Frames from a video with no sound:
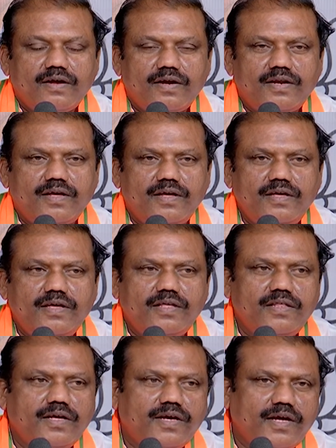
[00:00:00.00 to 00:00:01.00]
అంటే
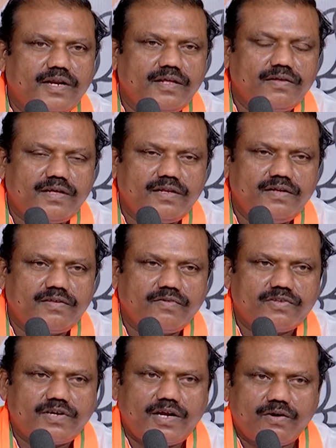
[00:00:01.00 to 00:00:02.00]
ఇది ఇంకెన్ని ఎన్ని
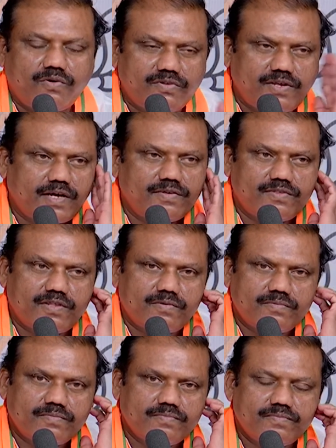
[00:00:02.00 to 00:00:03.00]
సంవత్సరాలు కొనసాగిస్తారు
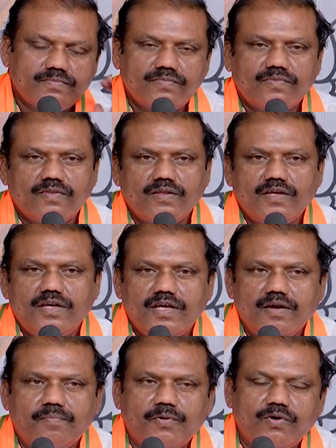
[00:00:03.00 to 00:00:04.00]

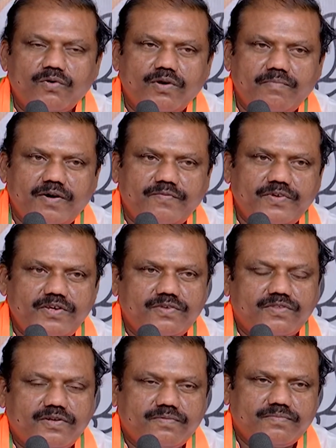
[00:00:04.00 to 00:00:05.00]
ఎప్పుడు రుణమాఫీ
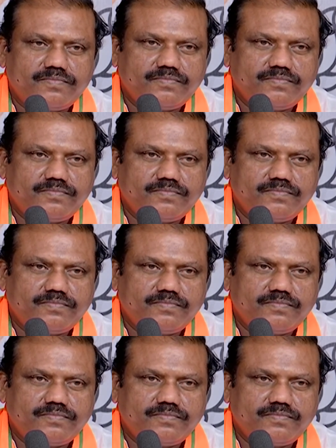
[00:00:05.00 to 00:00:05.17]
చేస్తారు